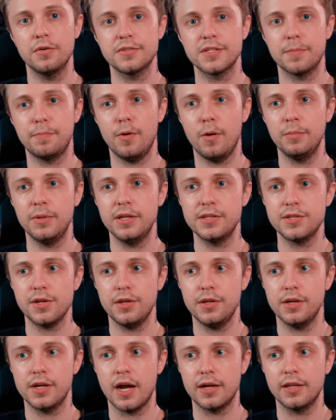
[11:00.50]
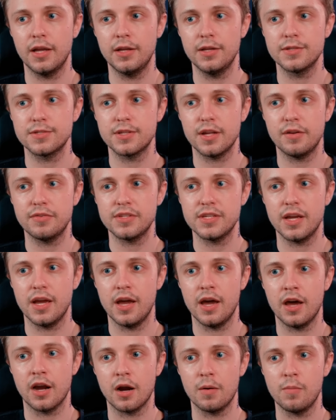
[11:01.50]
запомните, никогда не ставьте
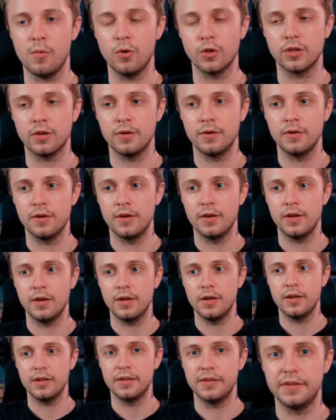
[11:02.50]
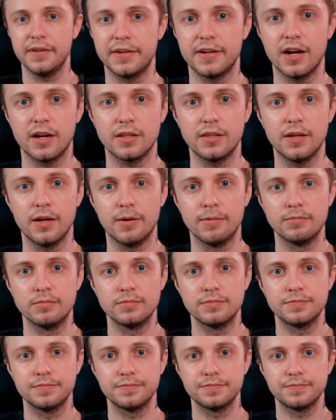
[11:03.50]
эра мод. Никогда.
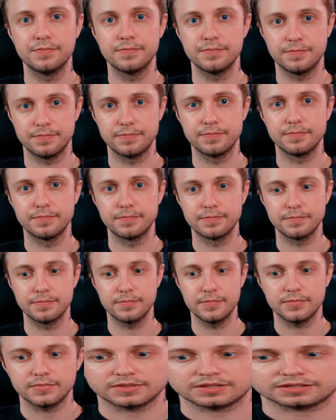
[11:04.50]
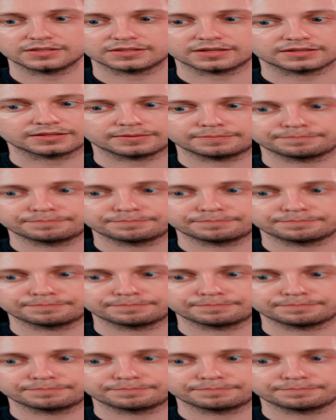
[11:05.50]
Не надо.